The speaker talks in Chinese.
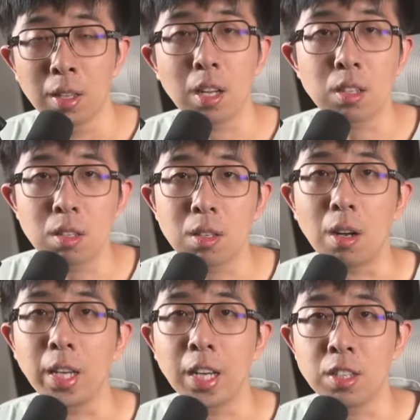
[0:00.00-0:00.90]
但至
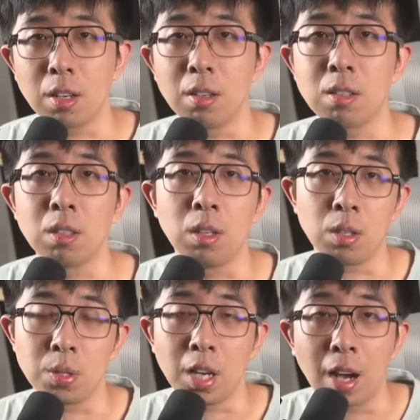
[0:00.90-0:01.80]
少也给整个智能
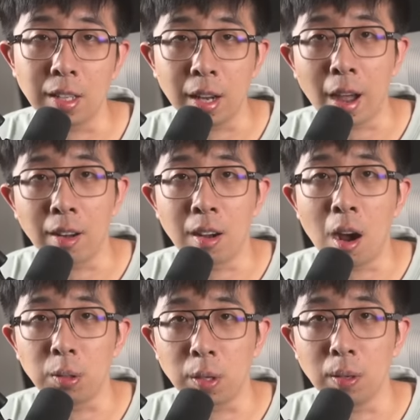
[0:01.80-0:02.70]
手机行业开了个
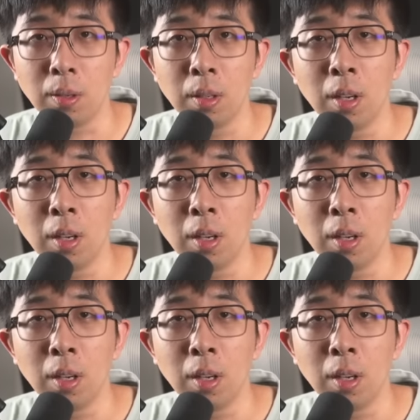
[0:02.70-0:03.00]
好头，